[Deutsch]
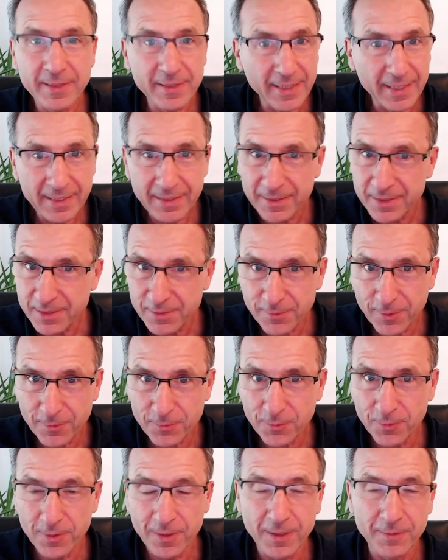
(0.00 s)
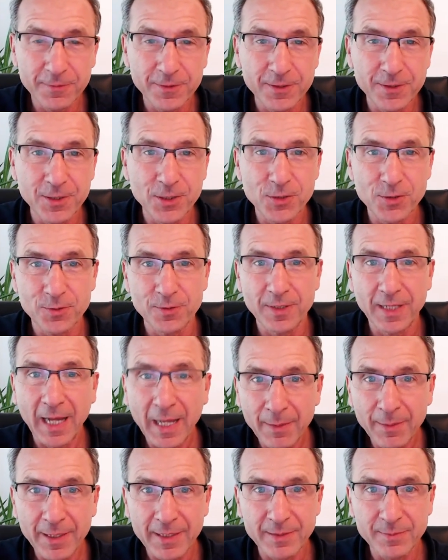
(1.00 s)
täglich zwölf oder 14 Stunden
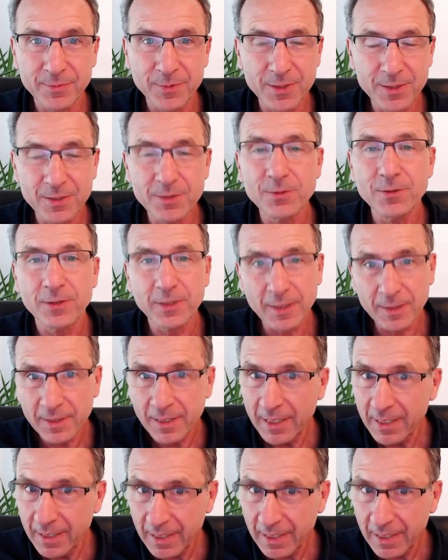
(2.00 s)
arbeiten müssen, sondern